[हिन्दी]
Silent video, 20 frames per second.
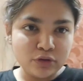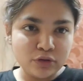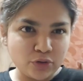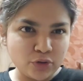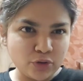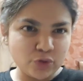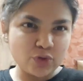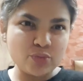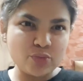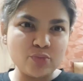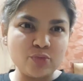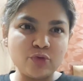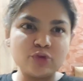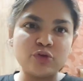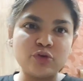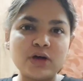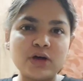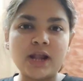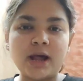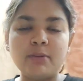क्योंकि मूड
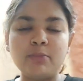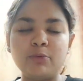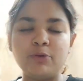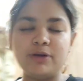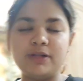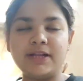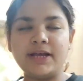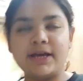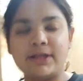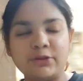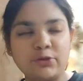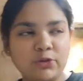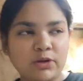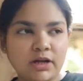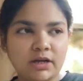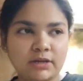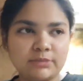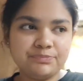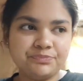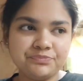तो ख़राब हो ही रहा है
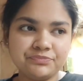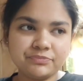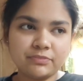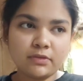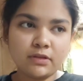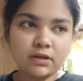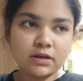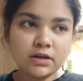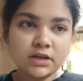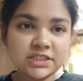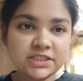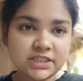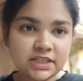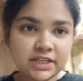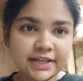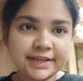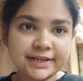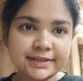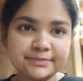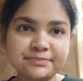थोड़ा
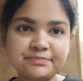इसलिए